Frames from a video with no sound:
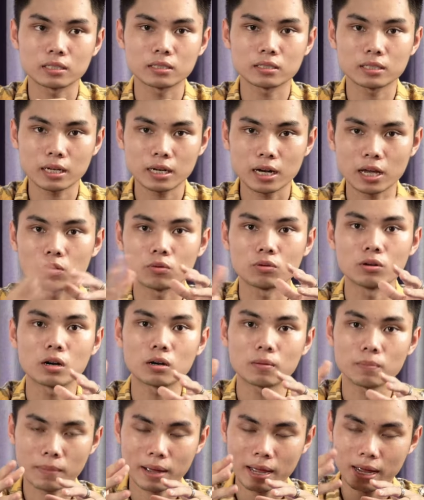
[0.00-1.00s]
thì sẽ đều
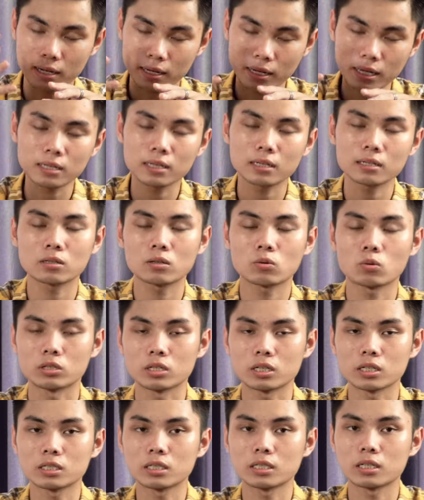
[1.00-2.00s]
được mang hết của
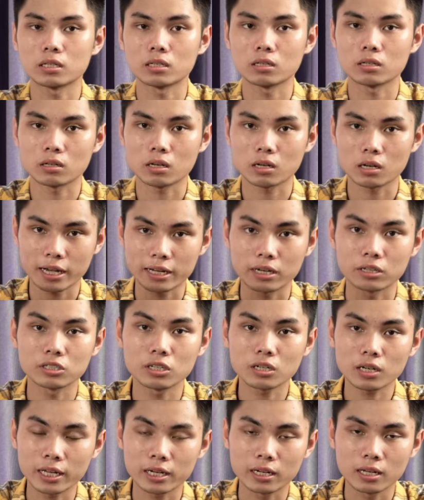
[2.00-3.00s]
những cái gì hai đời
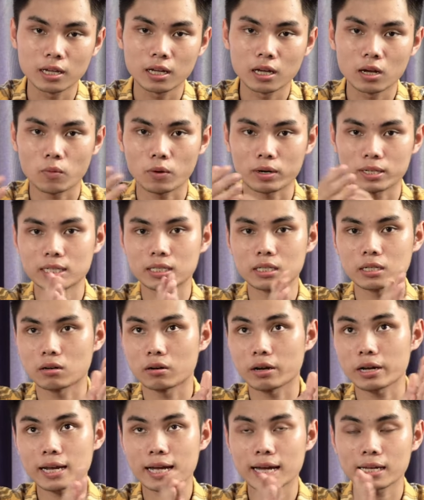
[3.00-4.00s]
trước lên. Ngoài ra thì
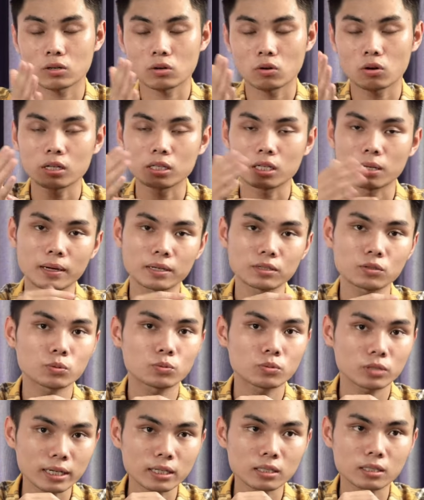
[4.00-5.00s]
RS2 thì có cả thêm
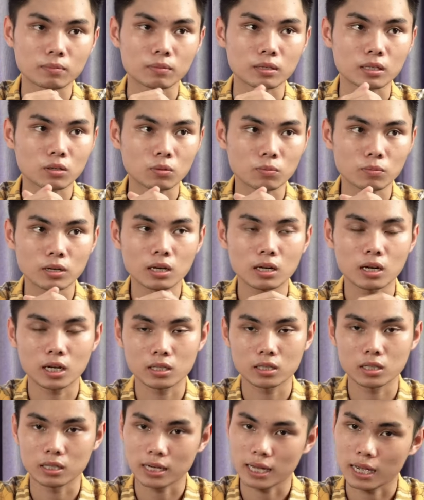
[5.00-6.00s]
Active Track thì mình không biết là
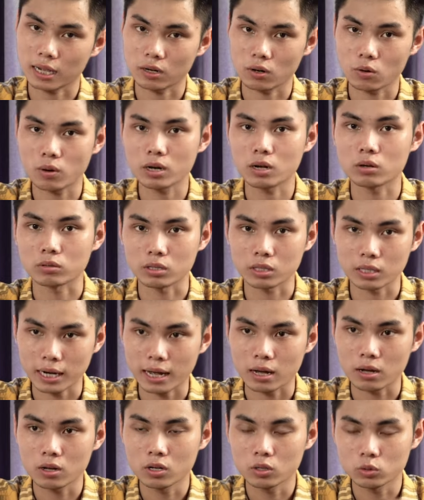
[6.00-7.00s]
cái tính năng này nó hoạt động như thế
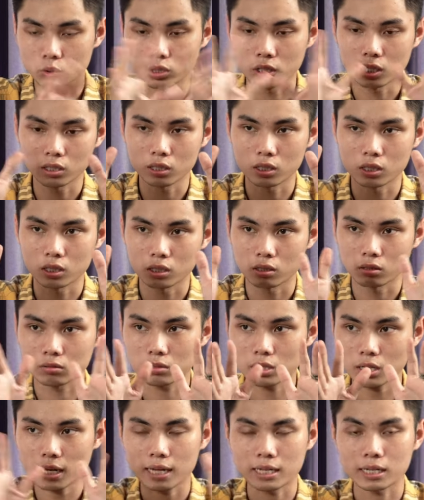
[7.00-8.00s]
nào. Tuy nhiên thì
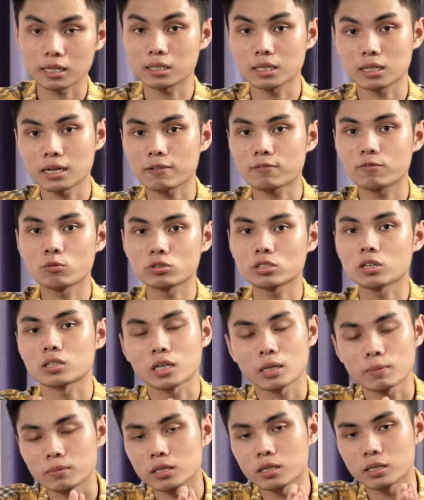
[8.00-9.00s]
tất cả những cái tính năng phụ trợ
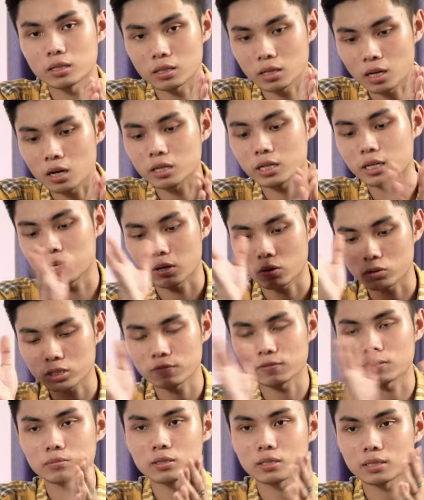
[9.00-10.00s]
thêm thì đợi khi nào có
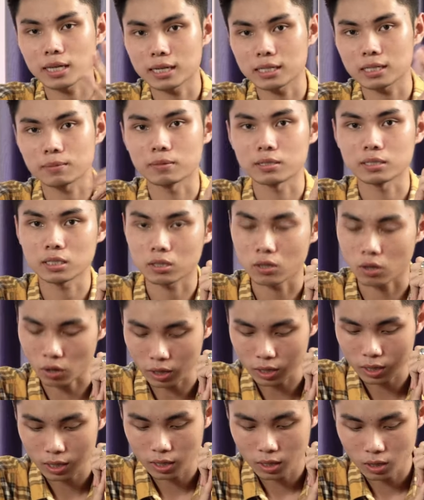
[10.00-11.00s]
sản phẩm trên tay thì mình sẽ
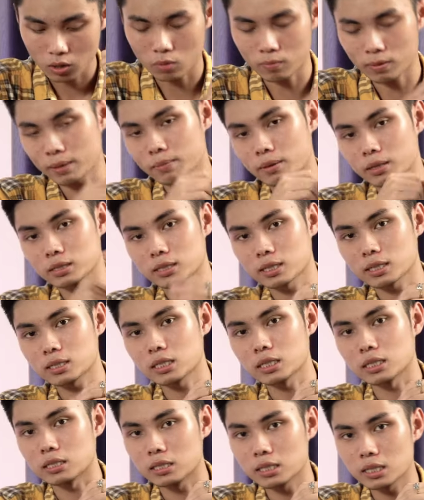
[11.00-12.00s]
nói. Hôm nay mình sẽ
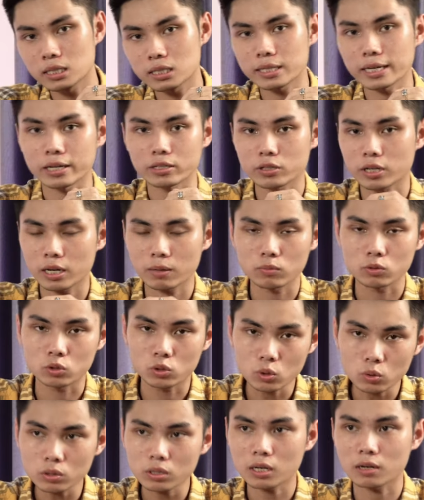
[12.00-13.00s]
chỉ chia sẻ cho anh em một
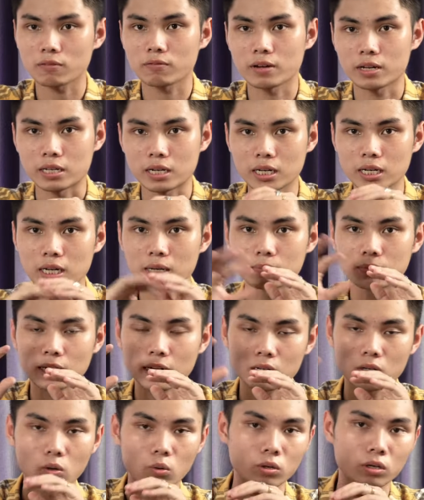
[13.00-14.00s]
chút là về những cái điểm
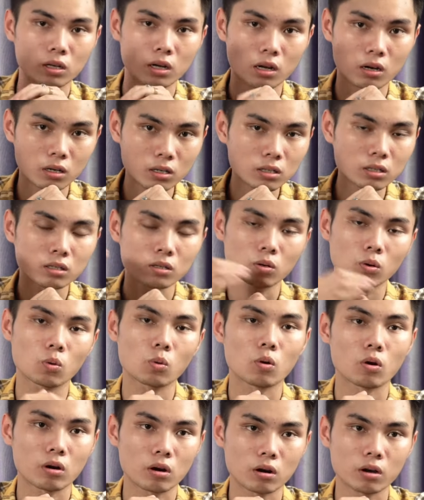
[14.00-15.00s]
thay đổi lớn
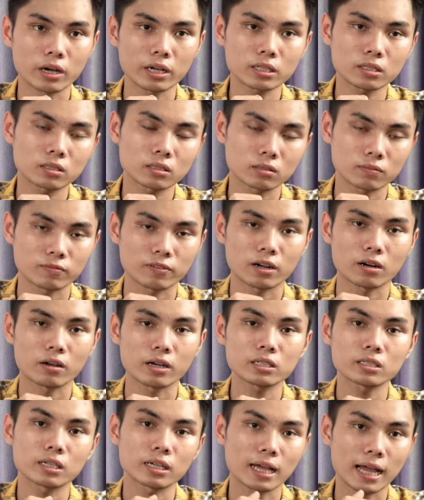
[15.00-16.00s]
của RS và
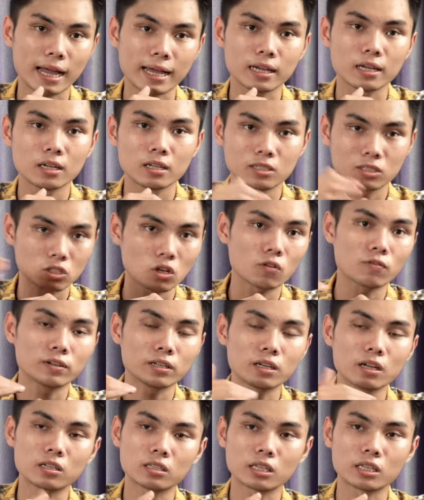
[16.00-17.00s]
RSC2 so
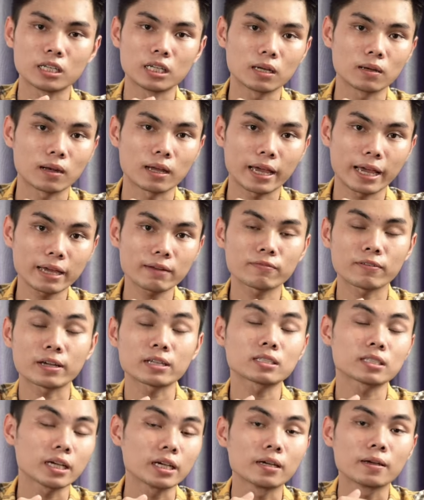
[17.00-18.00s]
với giờ thì hiện là S
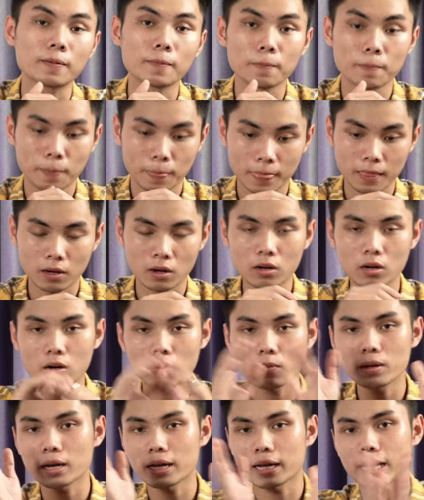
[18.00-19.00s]
và SC đó ờ,
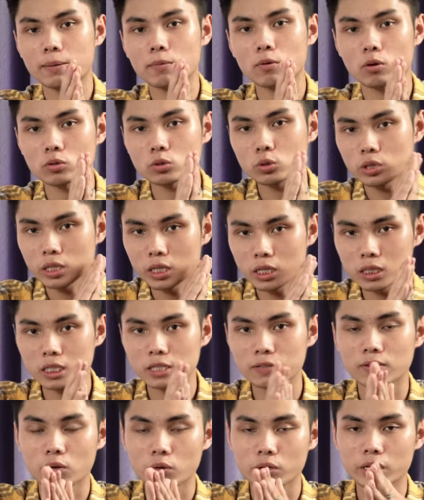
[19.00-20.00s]
không biết là anh em có suy nghĩ
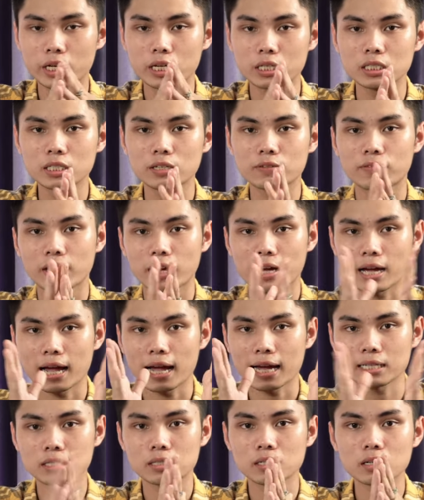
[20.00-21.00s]
gì và có ý kiến gì về
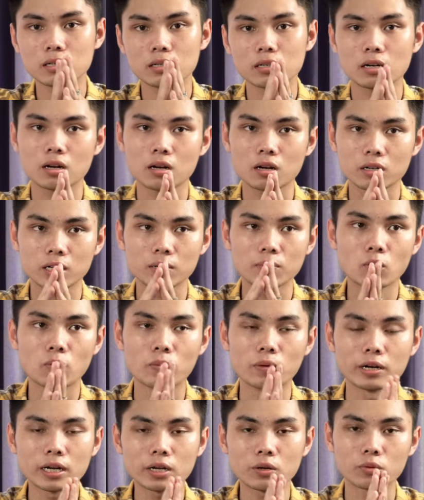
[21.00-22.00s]
hai chiếc uh, ờ,
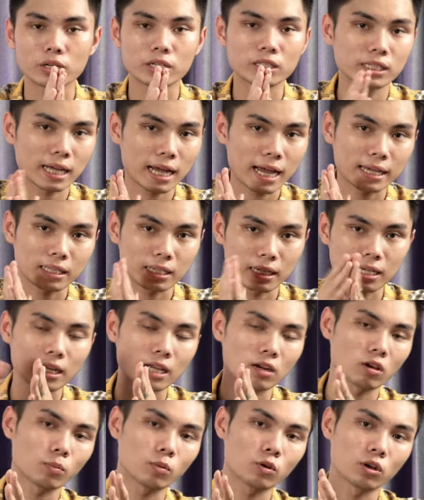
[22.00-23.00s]
gimbal mới này của DJI thì hãy
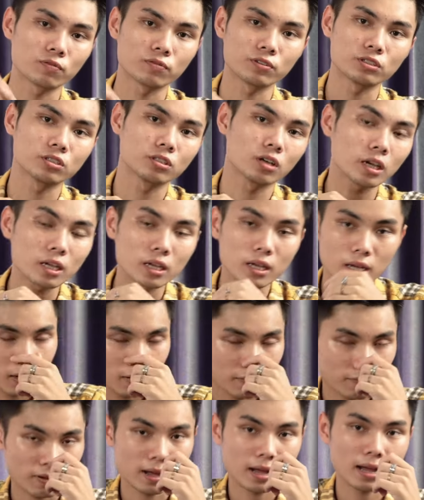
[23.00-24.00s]
để lại bình luận phía dưới
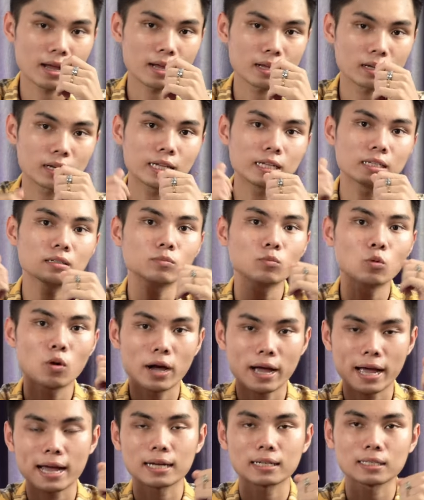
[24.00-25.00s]
và link mua
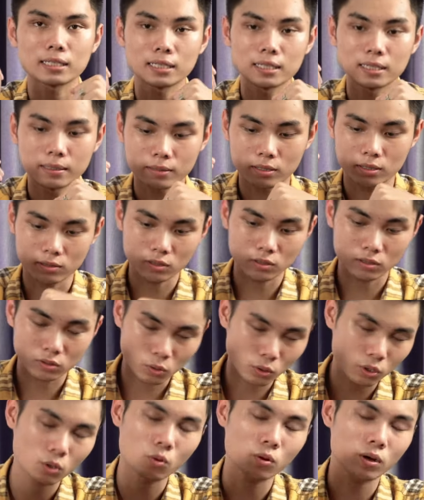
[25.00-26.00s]
hàng thì
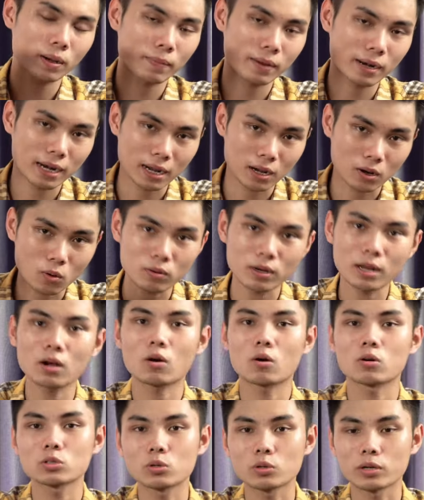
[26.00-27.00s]
Tokyo Camera cũng đã
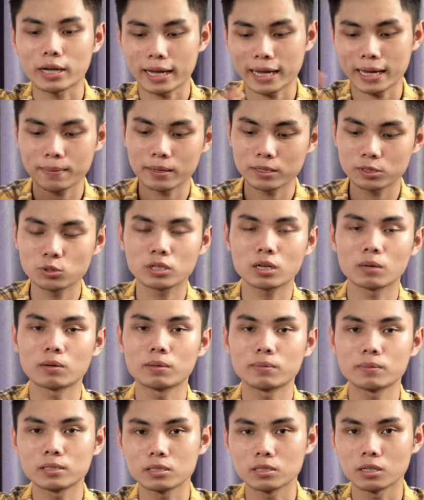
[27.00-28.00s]
có rồi anh em hãy truy cập
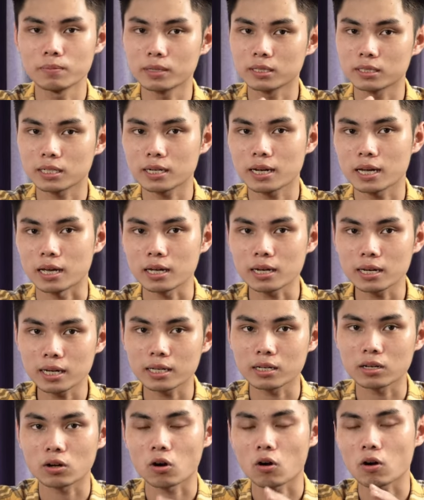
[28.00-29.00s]
lên bên dưới mình sẽ để hết
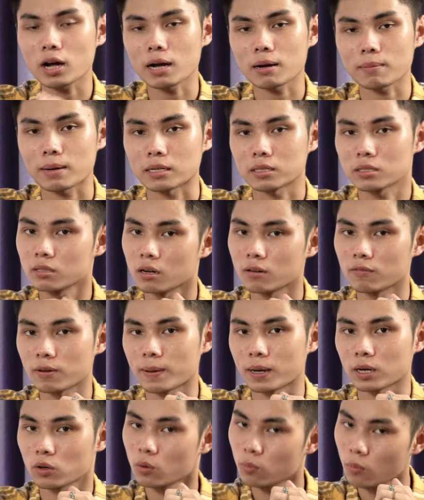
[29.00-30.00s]
link có cả bản thường và
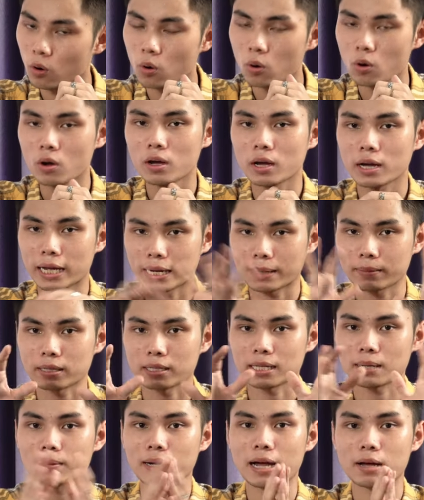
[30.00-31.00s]
bản combo anh em có
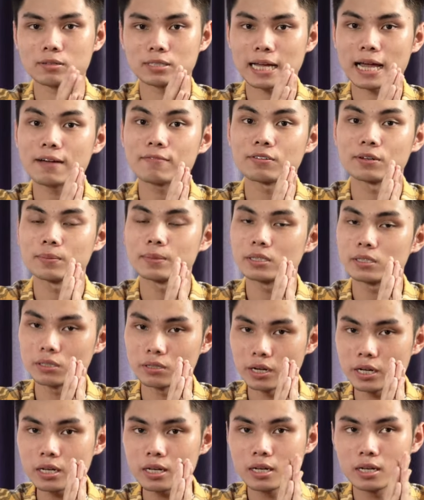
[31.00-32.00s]
thể tham khảo giá phía bên
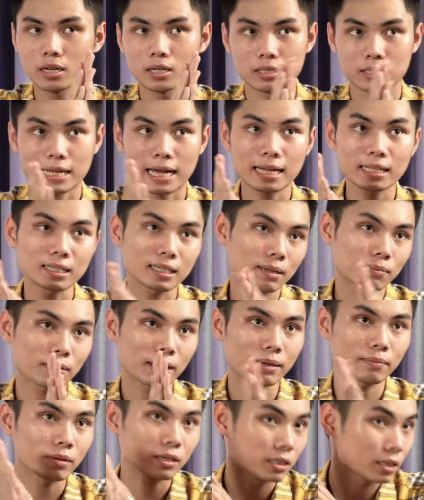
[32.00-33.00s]
dưới giá thì năm
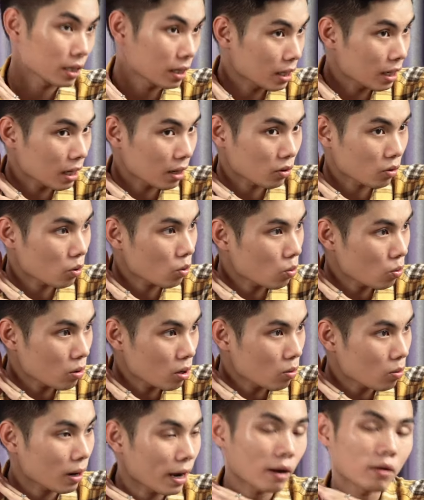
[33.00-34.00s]
nay mình thấy là nó cũng
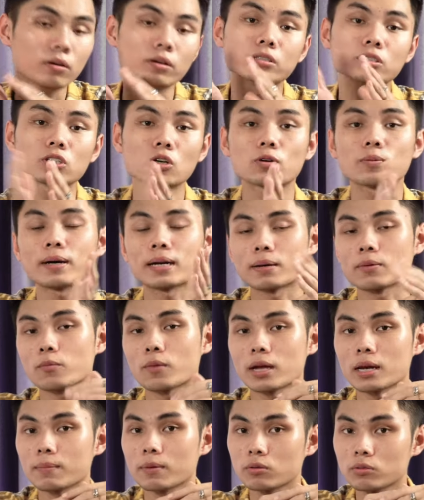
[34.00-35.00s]
không cao hơn so với bản ong
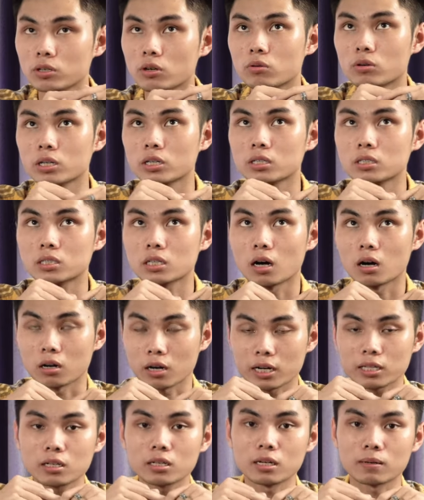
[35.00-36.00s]
máy là bao nhiêu khi
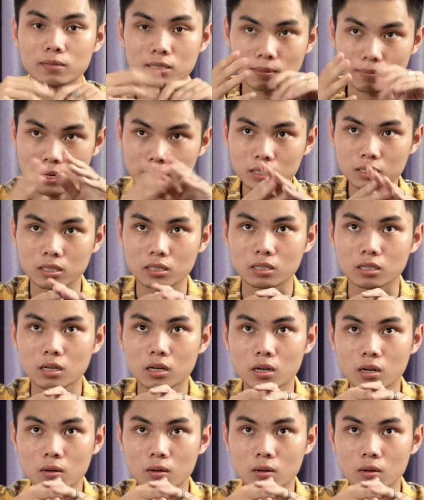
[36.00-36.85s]
ở cái thời điểm ra mắt thì